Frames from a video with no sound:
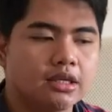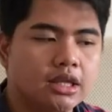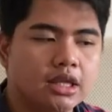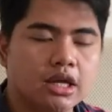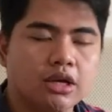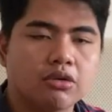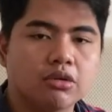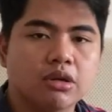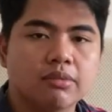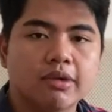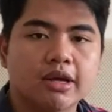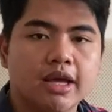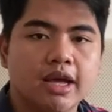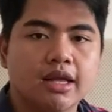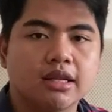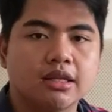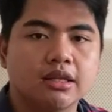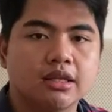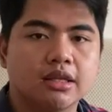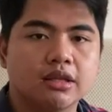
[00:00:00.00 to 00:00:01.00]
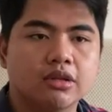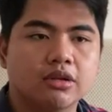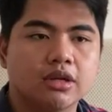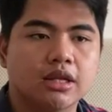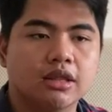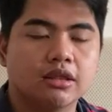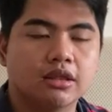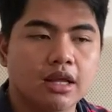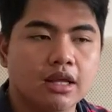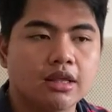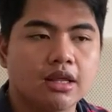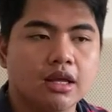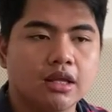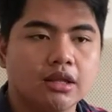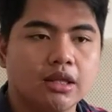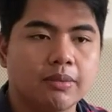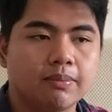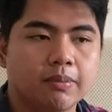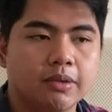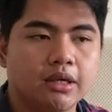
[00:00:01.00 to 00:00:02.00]
Try ko na mag-edit dito ng
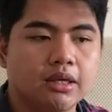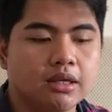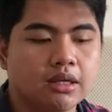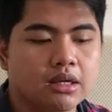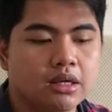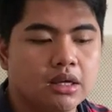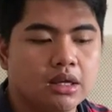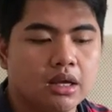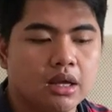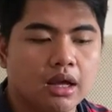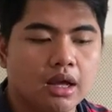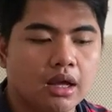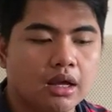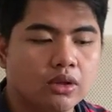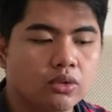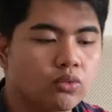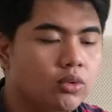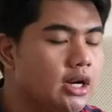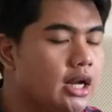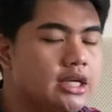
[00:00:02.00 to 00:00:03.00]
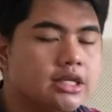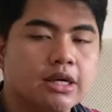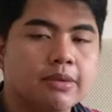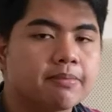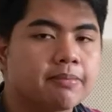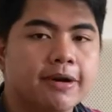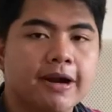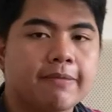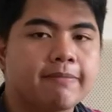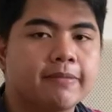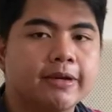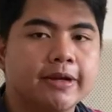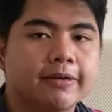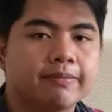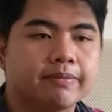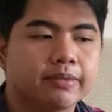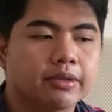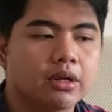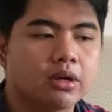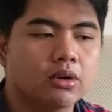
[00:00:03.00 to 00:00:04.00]
1080p and wala siyang
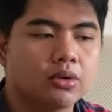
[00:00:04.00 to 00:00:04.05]
problem.